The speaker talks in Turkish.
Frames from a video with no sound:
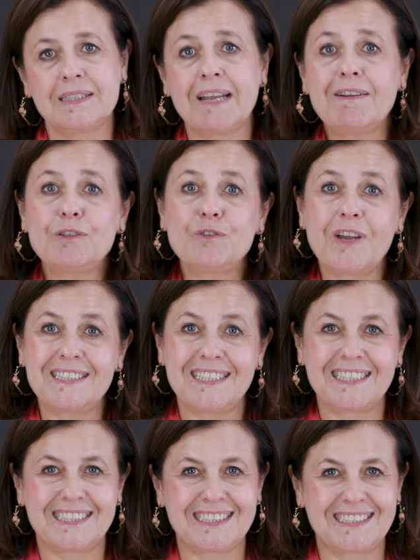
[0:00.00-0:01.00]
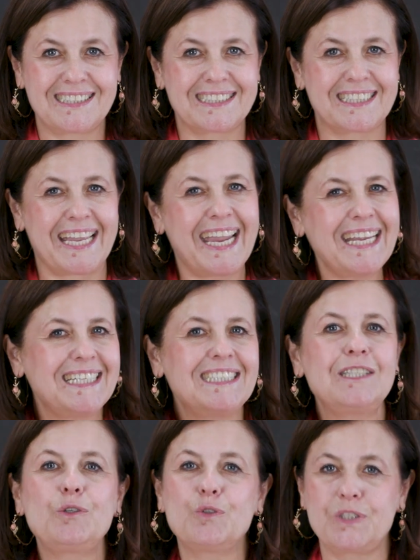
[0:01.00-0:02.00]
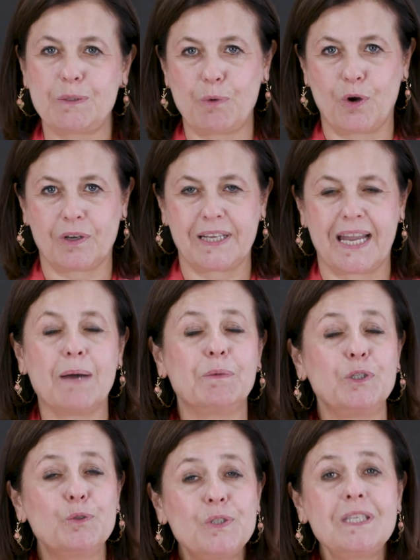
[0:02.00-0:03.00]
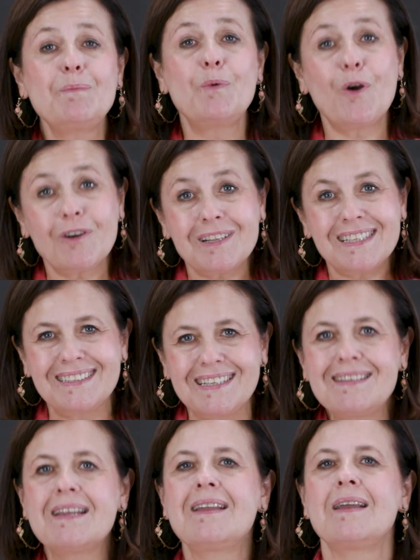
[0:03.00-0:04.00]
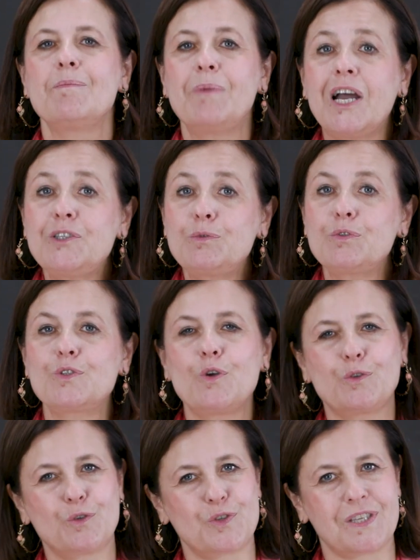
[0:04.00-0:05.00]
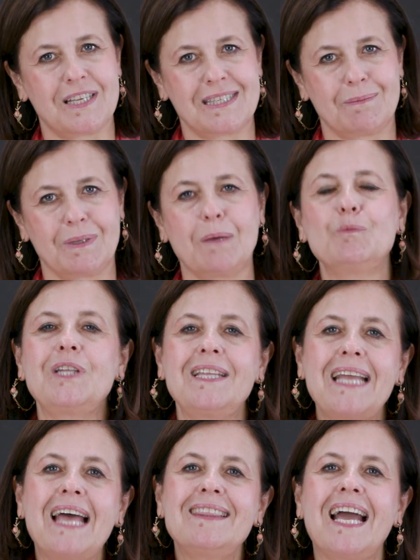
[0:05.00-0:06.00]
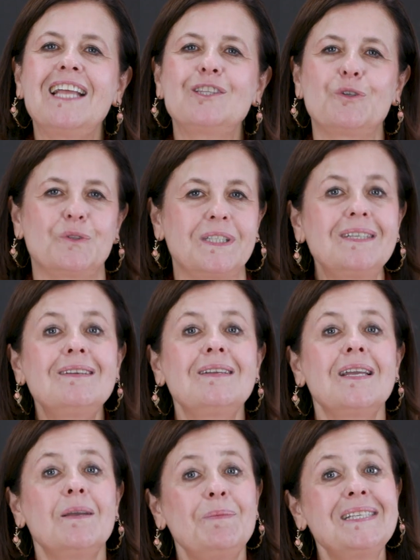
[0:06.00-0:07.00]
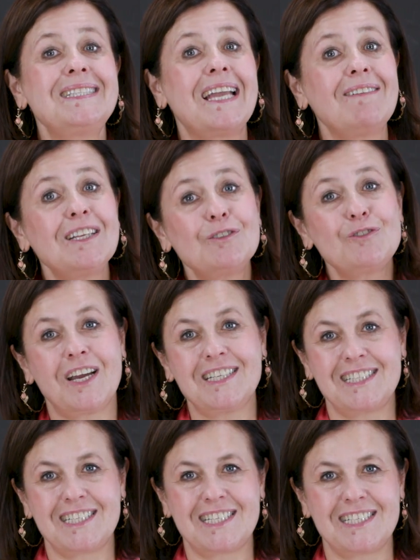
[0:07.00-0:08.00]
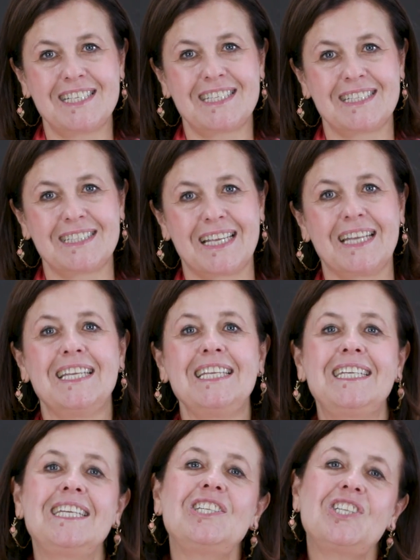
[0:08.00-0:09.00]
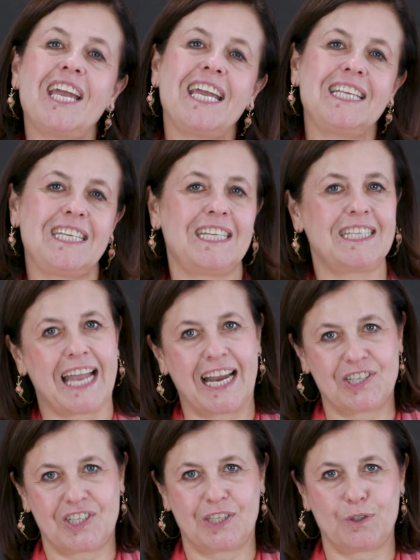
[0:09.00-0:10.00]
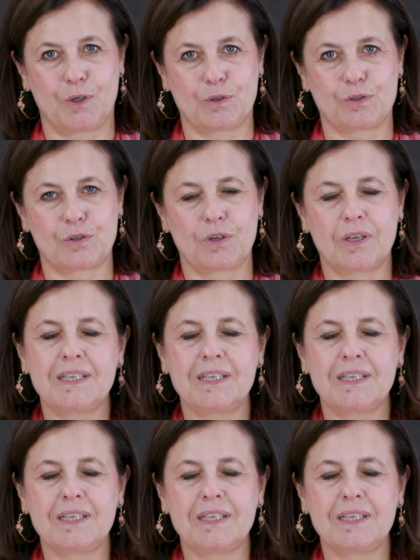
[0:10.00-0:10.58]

Devlet üniversiteleri arasındaki en iyisi UC Berkeley ama UC Berkeley'nin başvurusu 30 Kasım'da. Bu nedenden dolayı biz devlet üniversiteleri arasında ikinci en iyi tercih ediyoruz